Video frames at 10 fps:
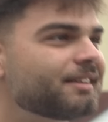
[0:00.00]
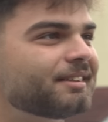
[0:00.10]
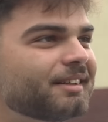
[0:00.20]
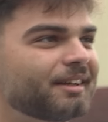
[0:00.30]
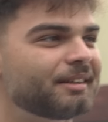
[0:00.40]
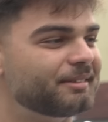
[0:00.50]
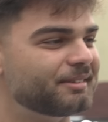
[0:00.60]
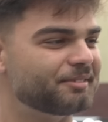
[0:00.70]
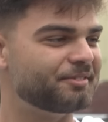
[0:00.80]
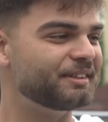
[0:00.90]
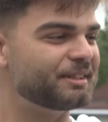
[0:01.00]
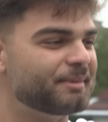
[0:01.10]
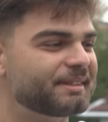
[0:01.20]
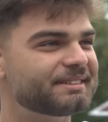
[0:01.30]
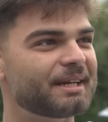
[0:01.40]
dann äh, fehlt
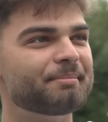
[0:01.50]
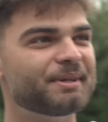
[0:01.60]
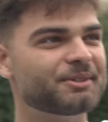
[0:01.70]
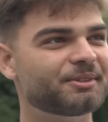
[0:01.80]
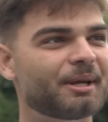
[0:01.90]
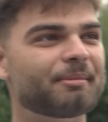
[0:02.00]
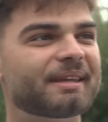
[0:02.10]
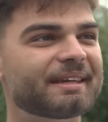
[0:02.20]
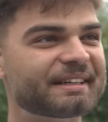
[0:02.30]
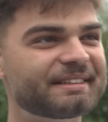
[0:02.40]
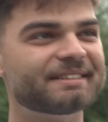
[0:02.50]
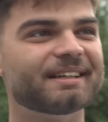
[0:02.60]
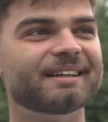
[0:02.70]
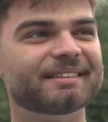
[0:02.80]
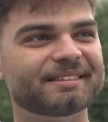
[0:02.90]
immer diese eine Person, der immer geredet
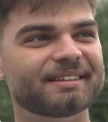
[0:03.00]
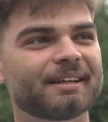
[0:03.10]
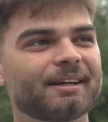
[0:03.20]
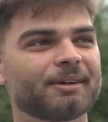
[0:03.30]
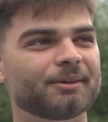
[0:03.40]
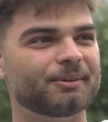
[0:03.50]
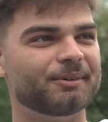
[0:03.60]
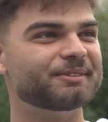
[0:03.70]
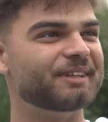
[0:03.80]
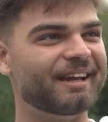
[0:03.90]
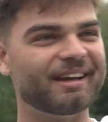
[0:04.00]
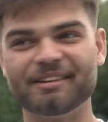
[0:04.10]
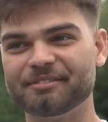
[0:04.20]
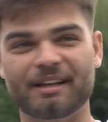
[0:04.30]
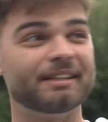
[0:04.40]
hat. Ja. Und er
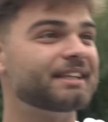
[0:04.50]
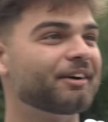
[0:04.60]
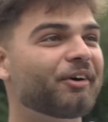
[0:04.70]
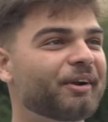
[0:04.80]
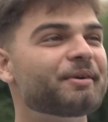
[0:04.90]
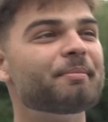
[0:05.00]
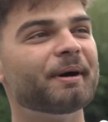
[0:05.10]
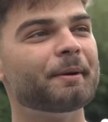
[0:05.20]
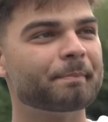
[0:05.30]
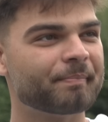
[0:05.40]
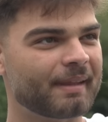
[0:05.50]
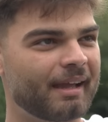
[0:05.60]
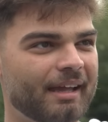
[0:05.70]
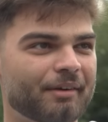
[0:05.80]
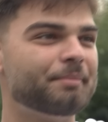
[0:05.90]
Spaß gemacht. ist ja auch ein Rapper.
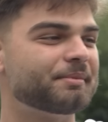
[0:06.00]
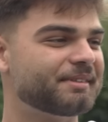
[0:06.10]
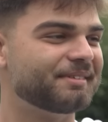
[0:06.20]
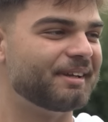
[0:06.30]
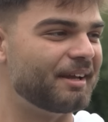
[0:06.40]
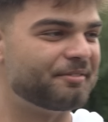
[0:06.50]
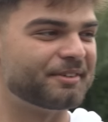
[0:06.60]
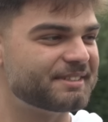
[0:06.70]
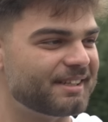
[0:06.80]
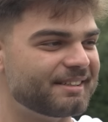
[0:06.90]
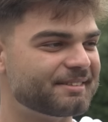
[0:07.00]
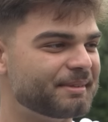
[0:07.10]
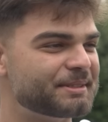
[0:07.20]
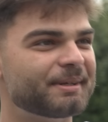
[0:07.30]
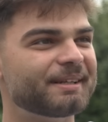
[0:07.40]
Er rappt, er freestylt
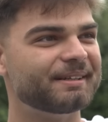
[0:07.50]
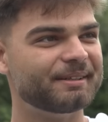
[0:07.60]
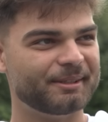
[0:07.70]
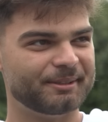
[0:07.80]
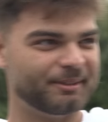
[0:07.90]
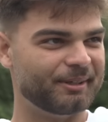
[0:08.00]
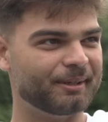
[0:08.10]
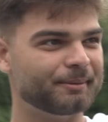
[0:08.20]
manchmal. In der